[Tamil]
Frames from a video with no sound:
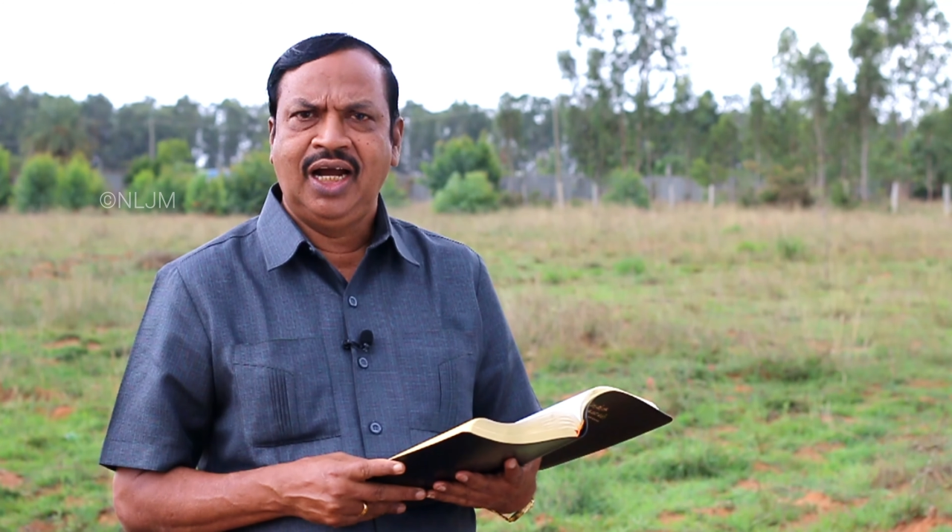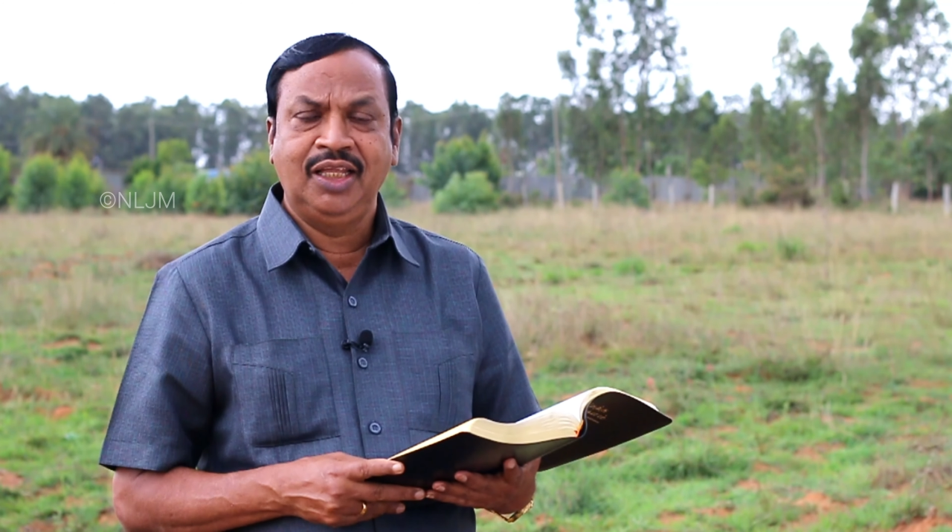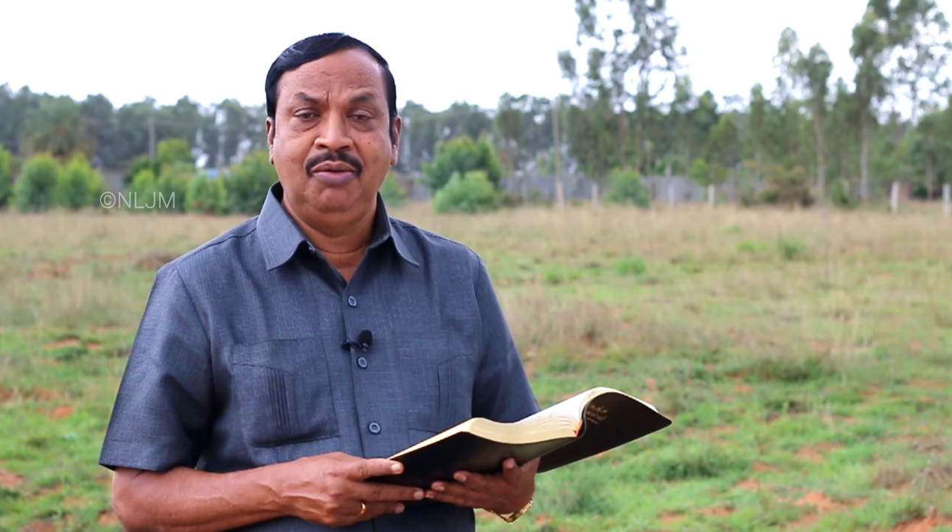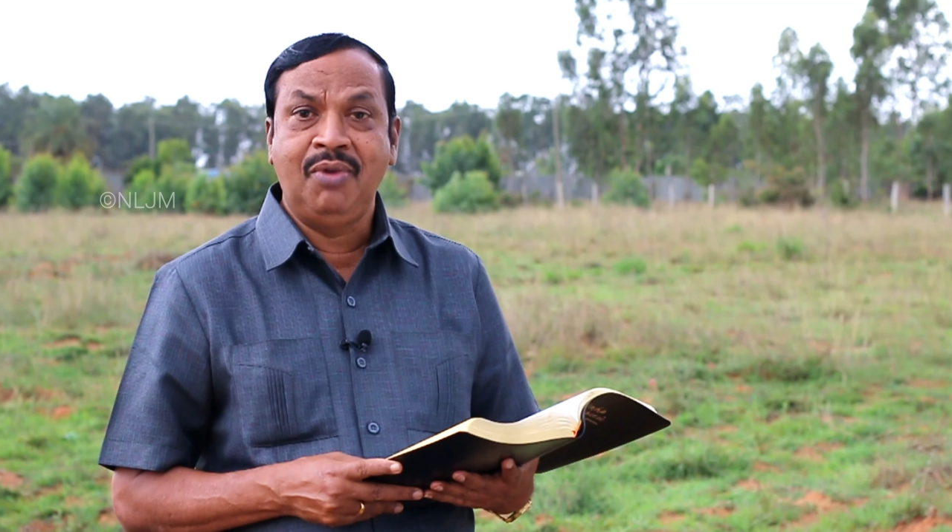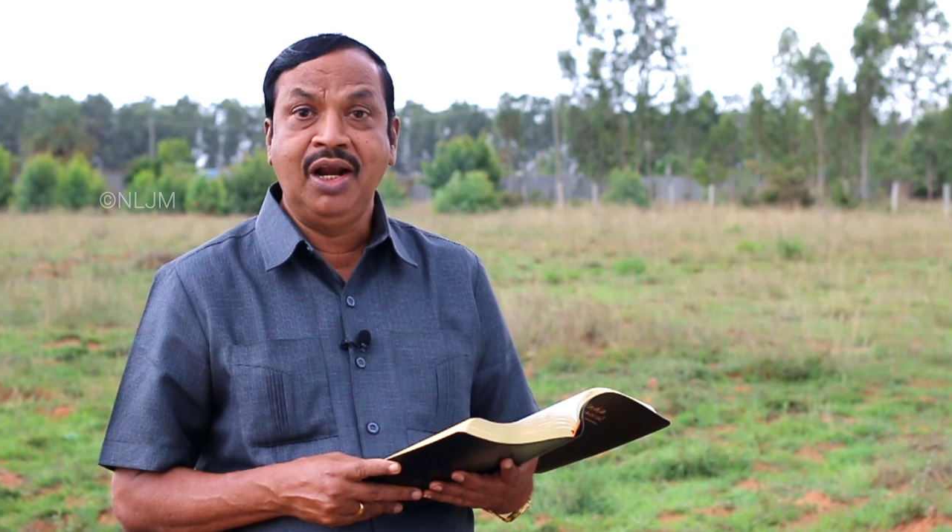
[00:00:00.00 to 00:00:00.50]

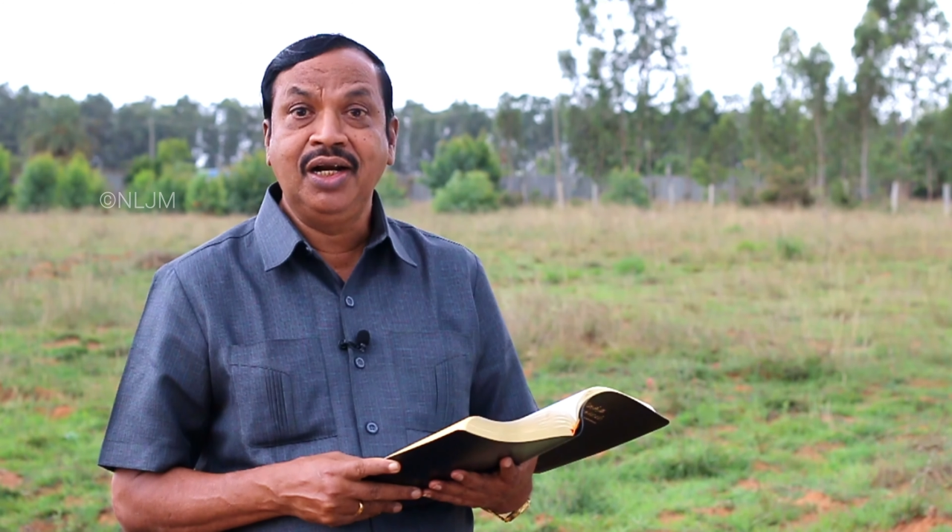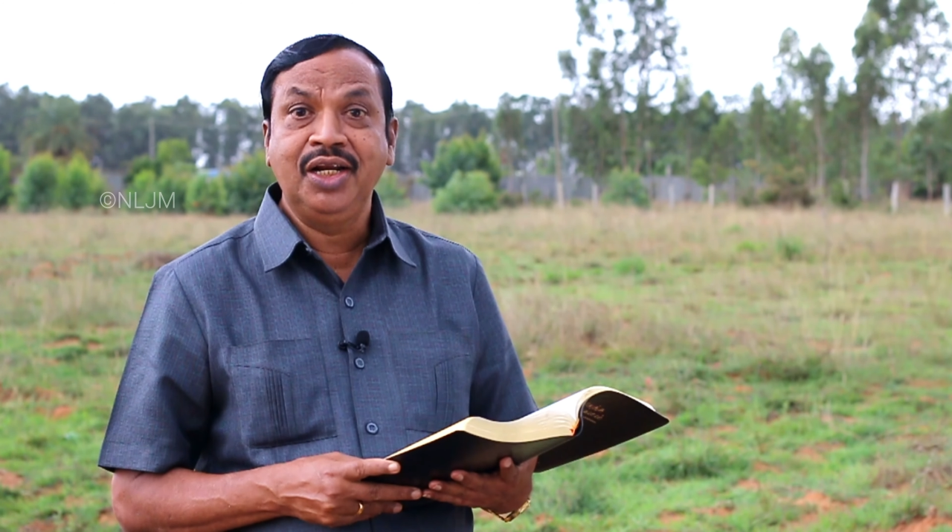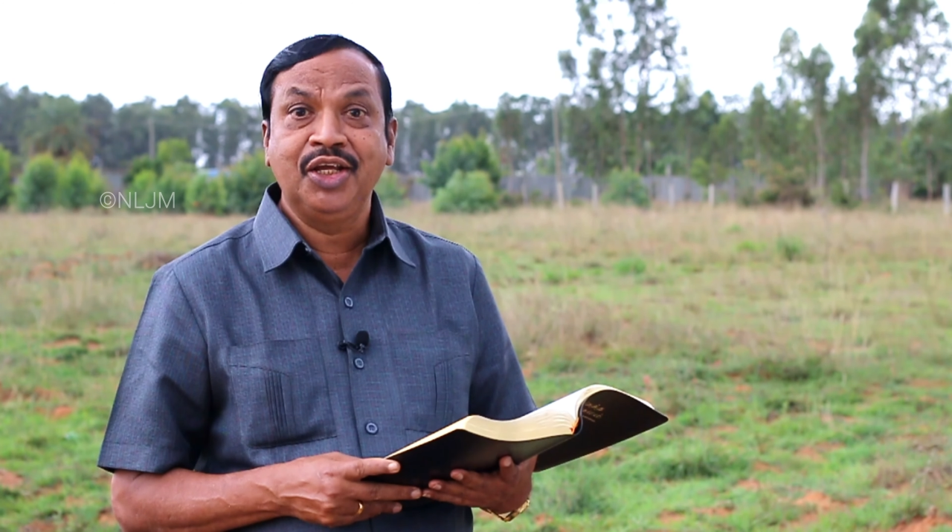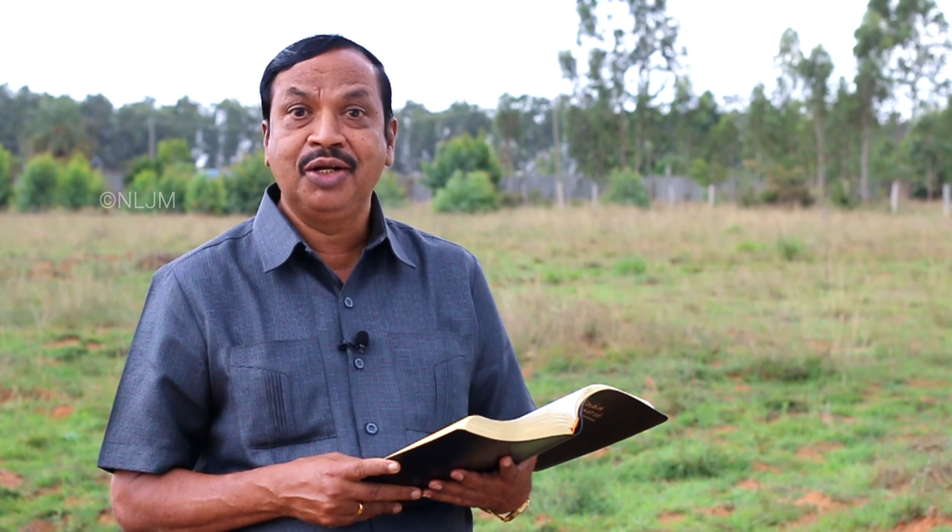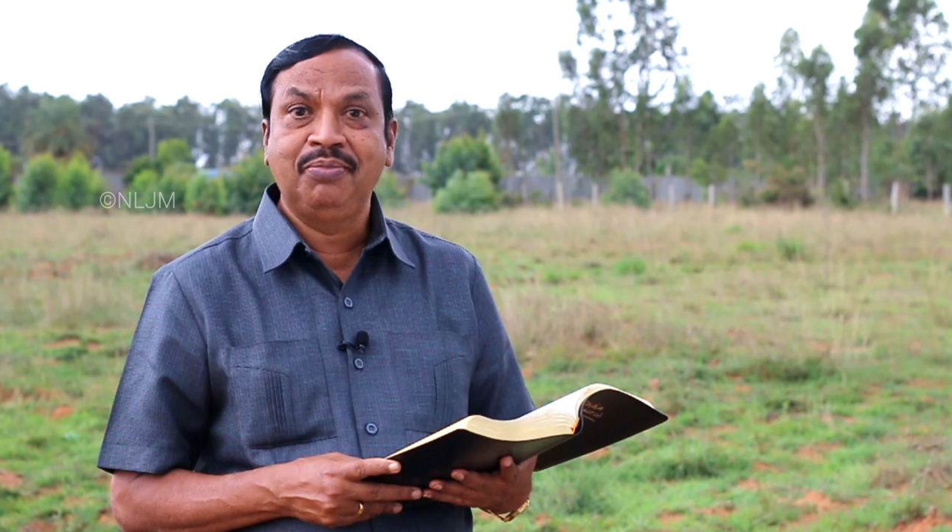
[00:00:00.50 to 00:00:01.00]
அதில்
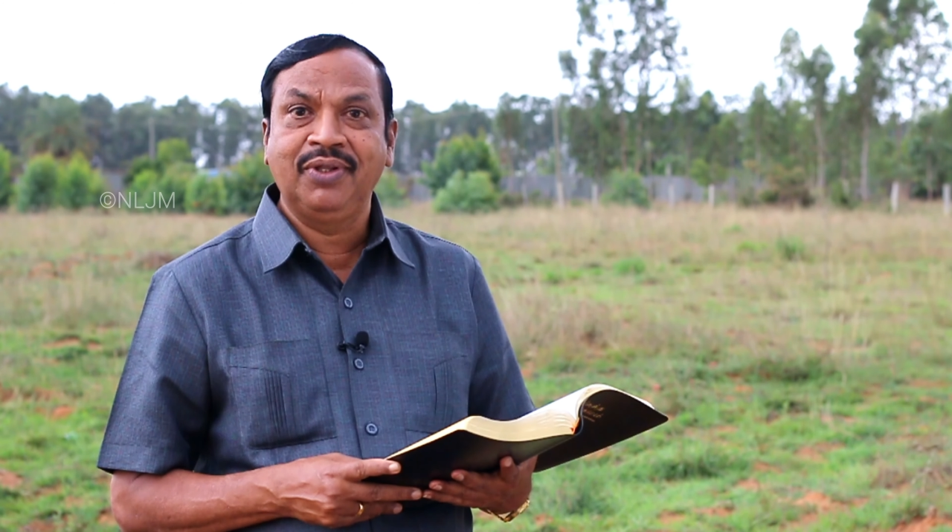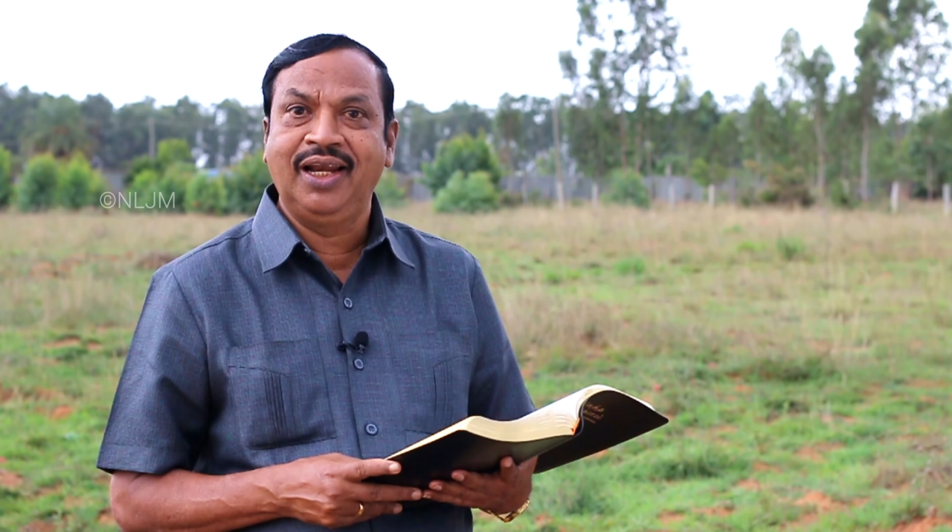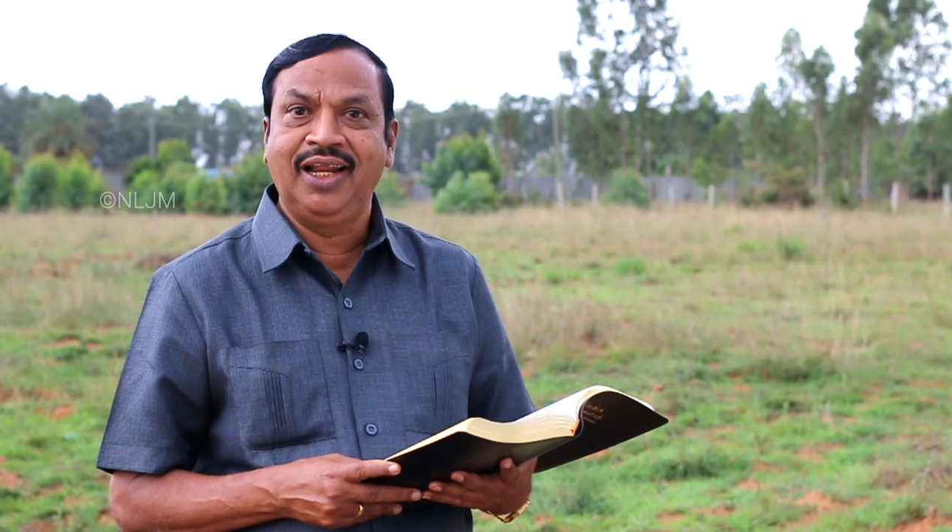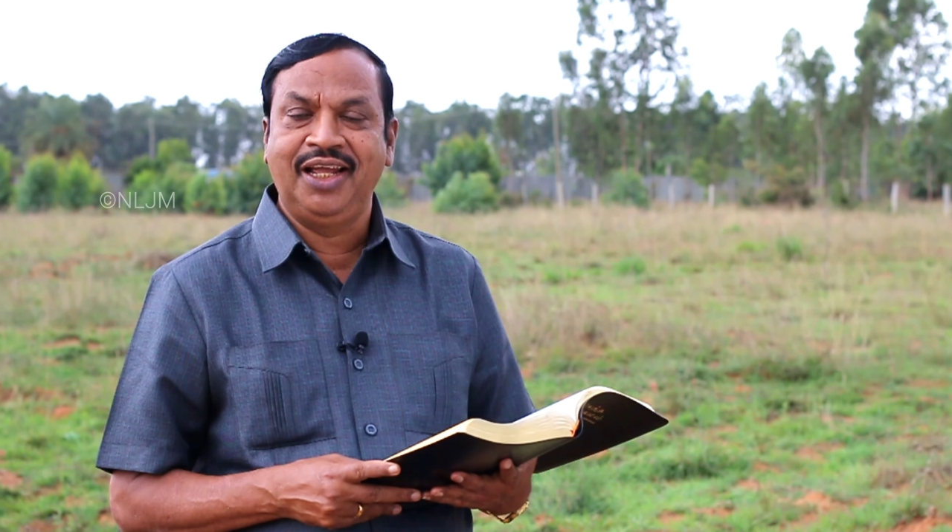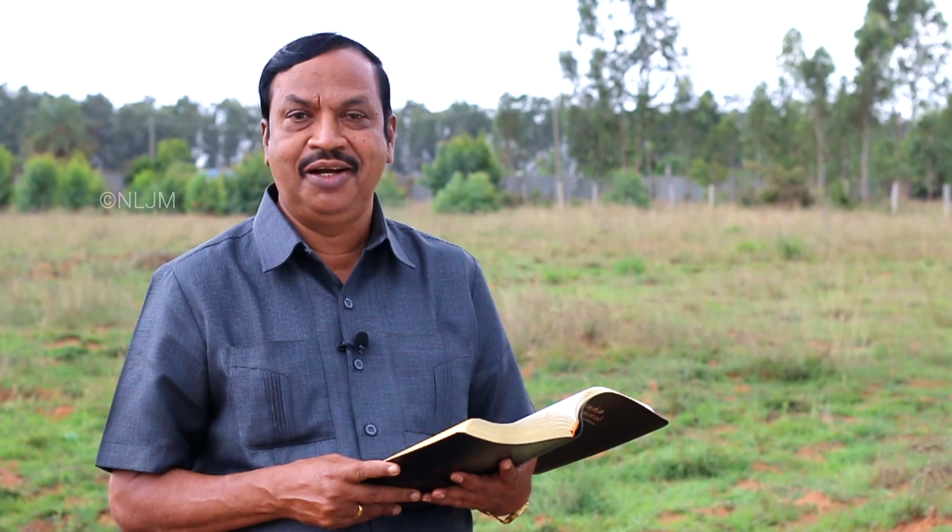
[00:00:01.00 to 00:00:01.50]
மலடு
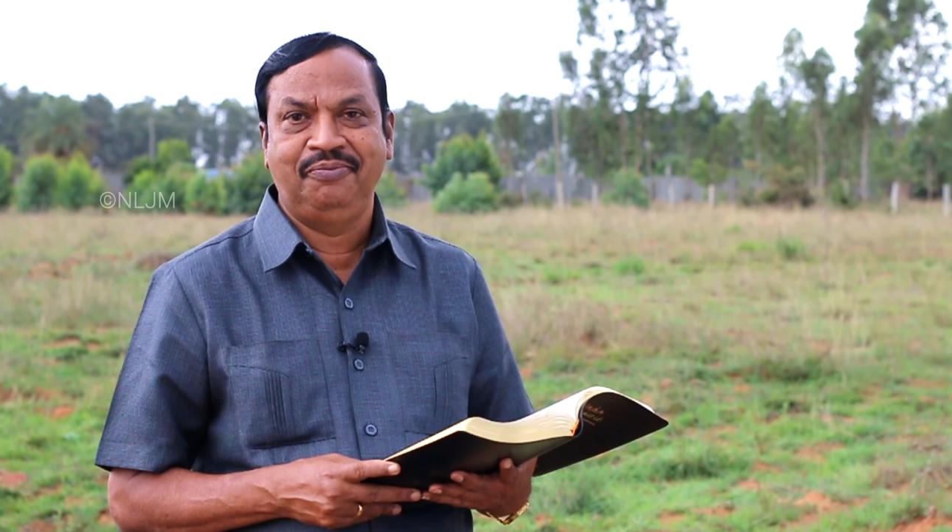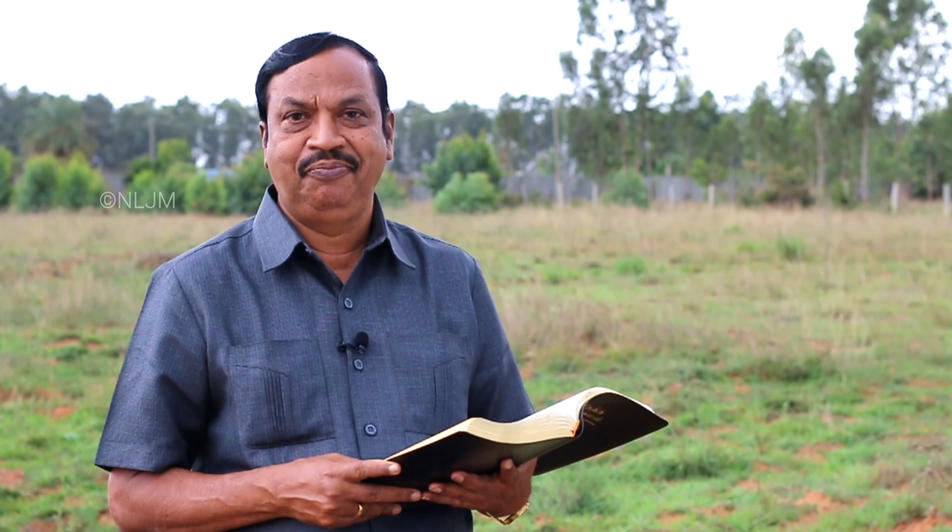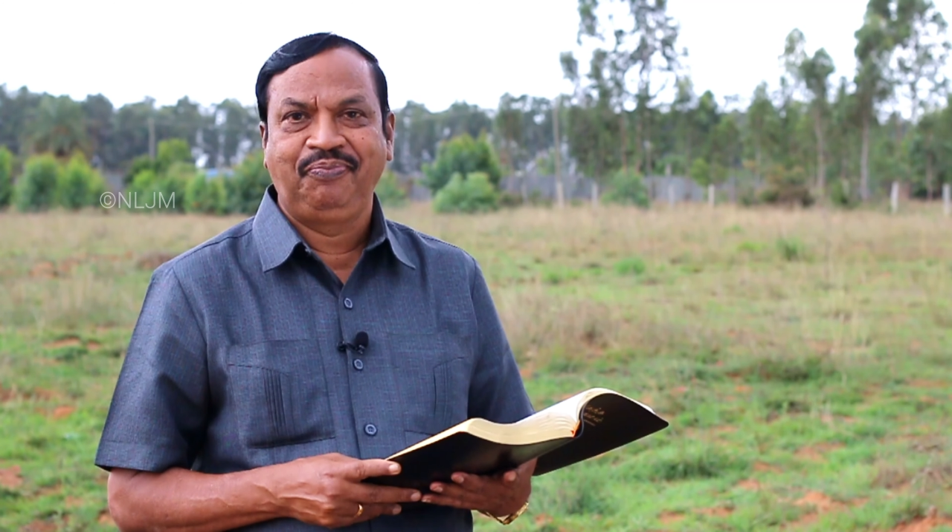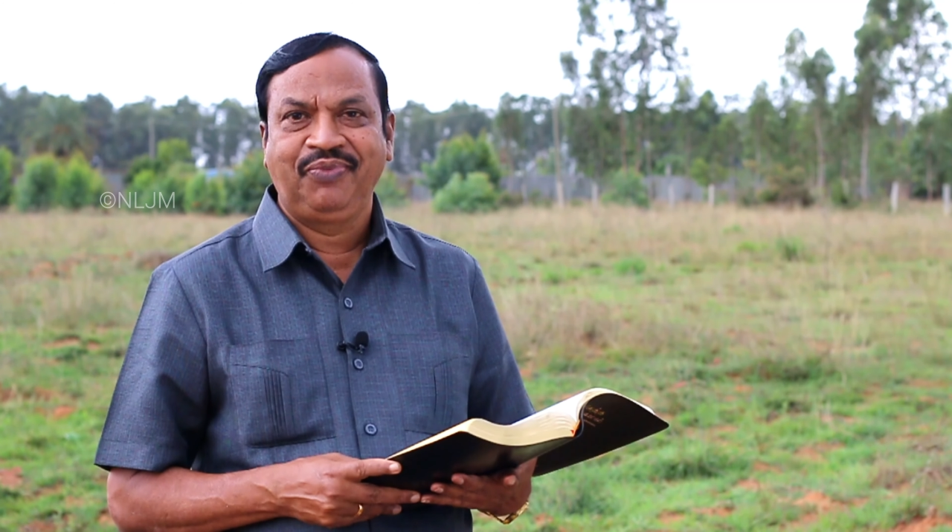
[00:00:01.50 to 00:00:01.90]
இருப்பதில்லையாம்